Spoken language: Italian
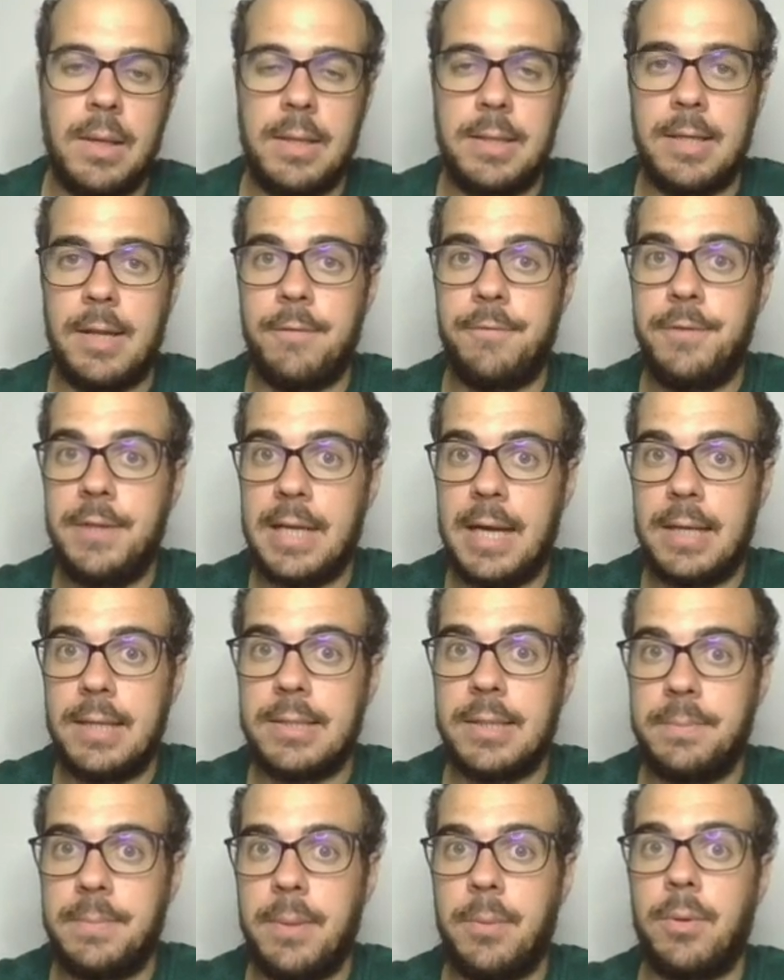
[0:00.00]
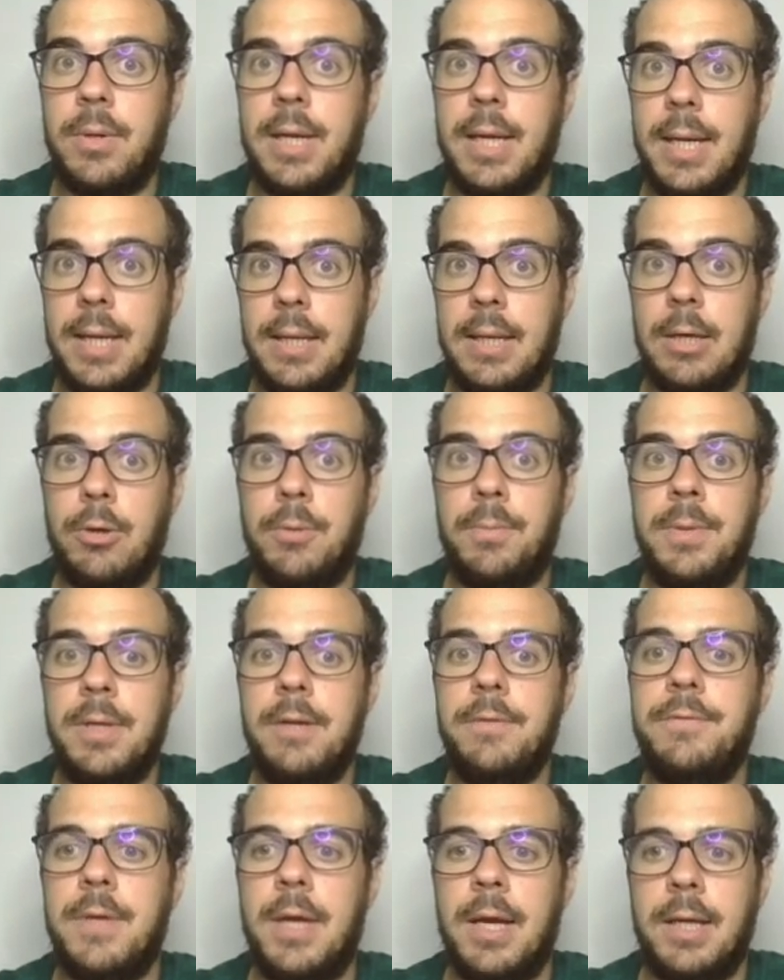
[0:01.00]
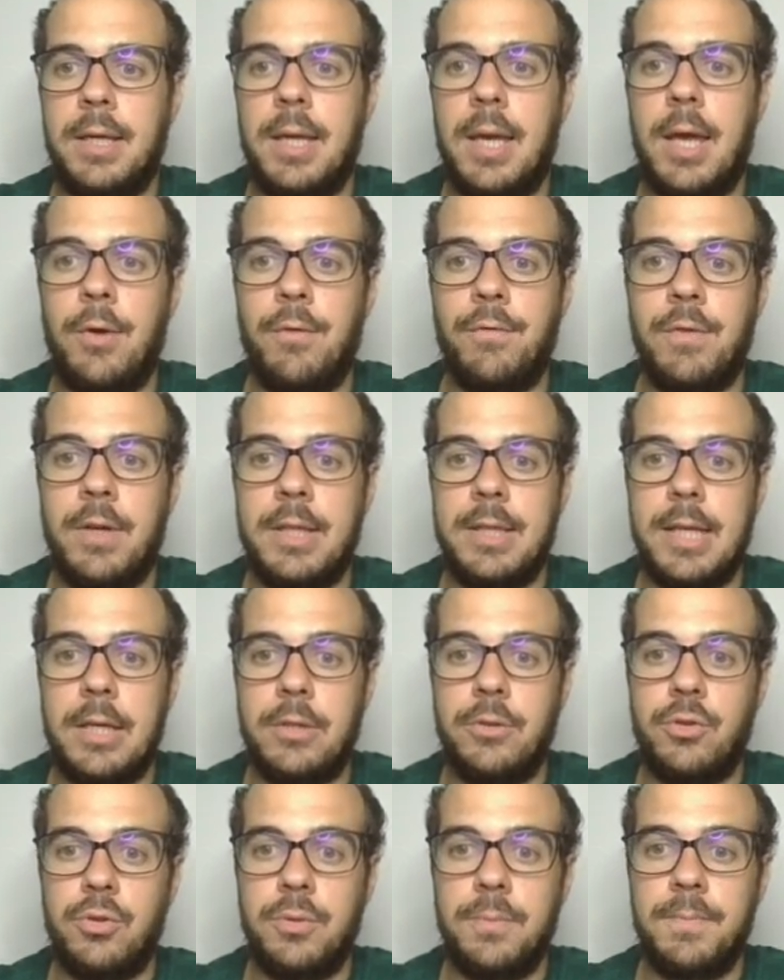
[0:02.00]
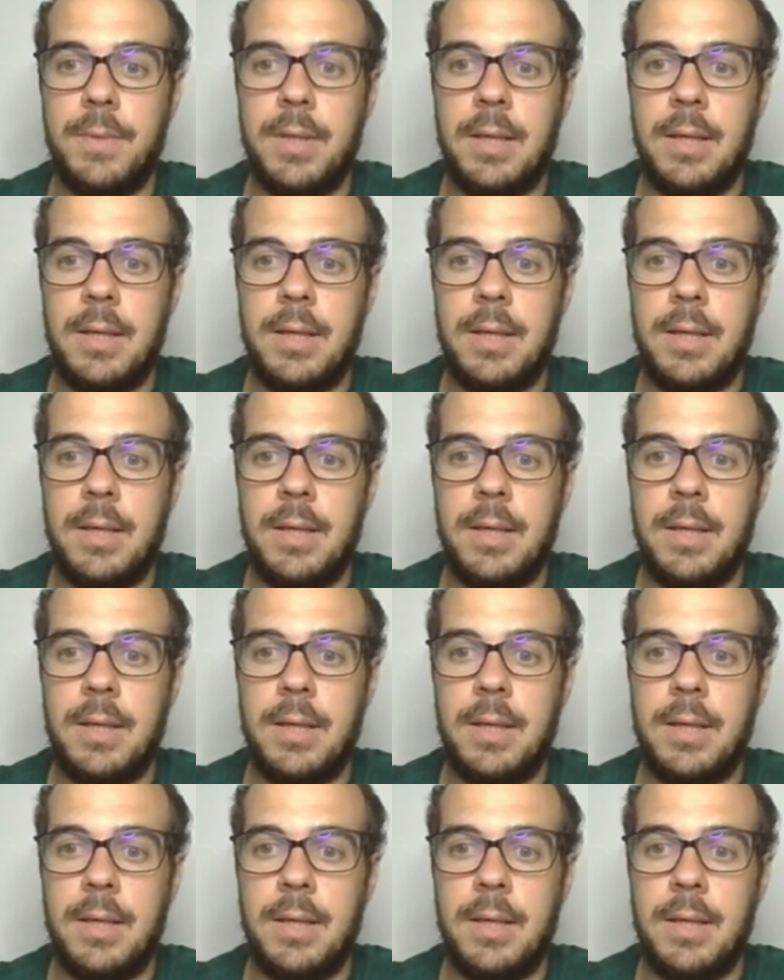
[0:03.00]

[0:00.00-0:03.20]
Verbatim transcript: Nel finale sappiamo che la coppia di Alfieri è un vantaggio.